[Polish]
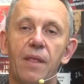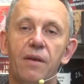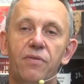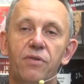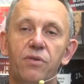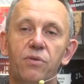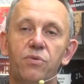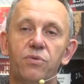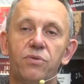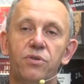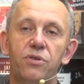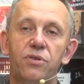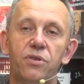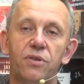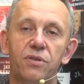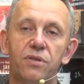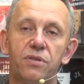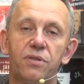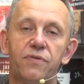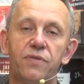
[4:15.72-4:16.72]
w, roku
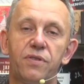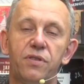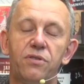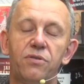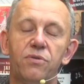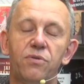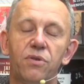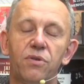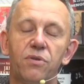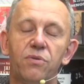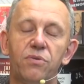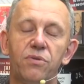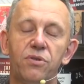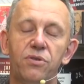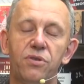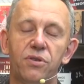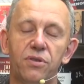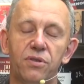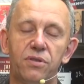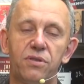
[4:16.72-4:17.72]
1000, w styczniu roku
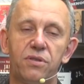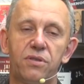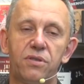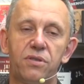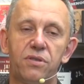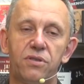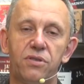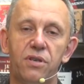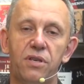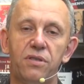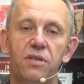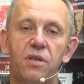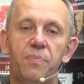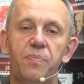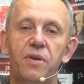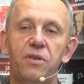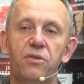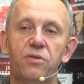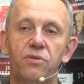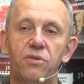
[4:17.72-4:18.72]

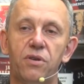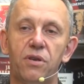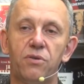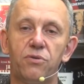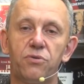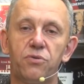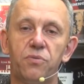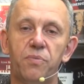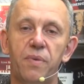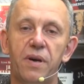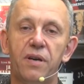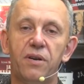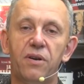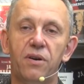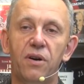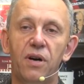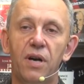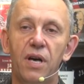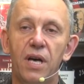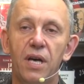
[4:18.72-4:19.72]
1657
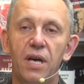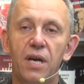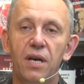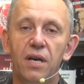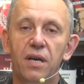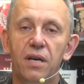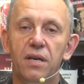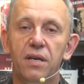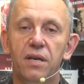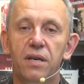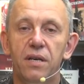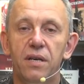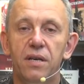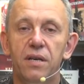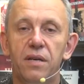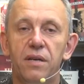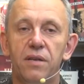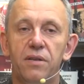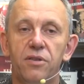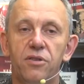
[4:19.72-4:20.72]

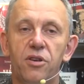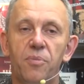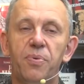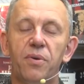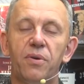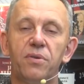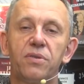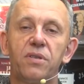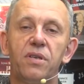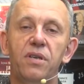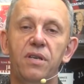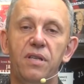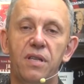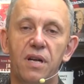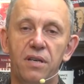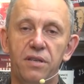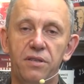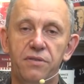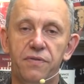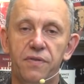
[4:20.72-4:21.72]
do Polski i
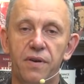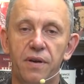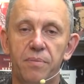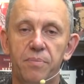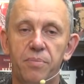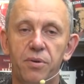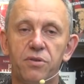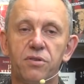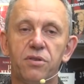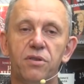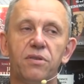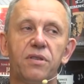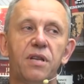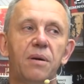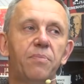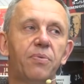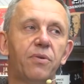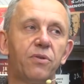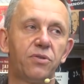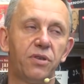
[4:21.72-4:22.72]
na Litwę. Po co on
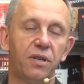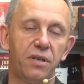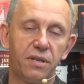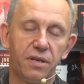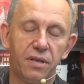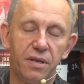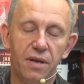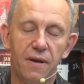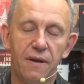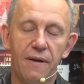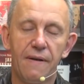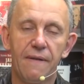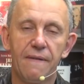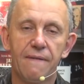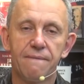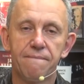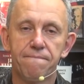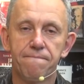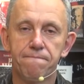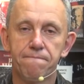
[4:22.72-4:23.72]
tam poszedł?
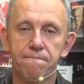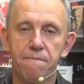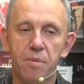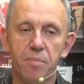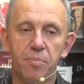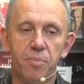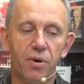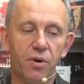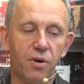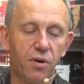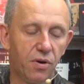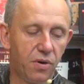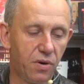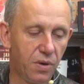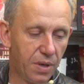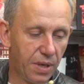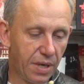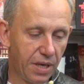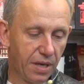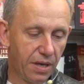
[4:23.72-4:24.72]
Bo
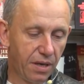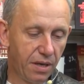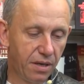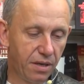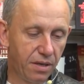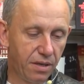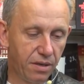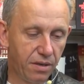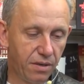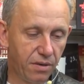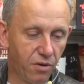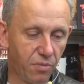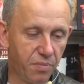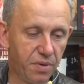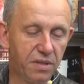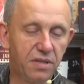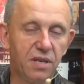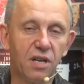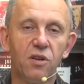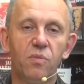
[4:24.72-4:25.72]

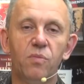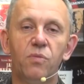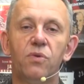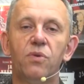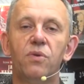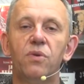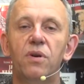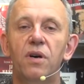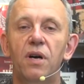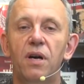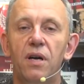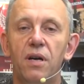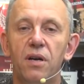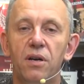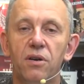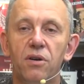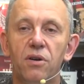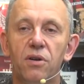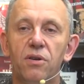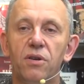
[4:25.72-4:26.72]
obiecano mu
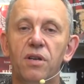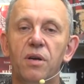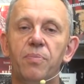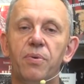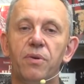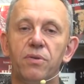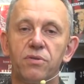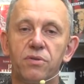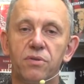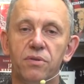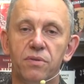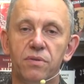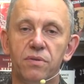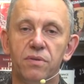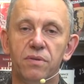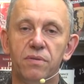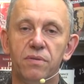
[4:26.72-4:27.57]
koronę polską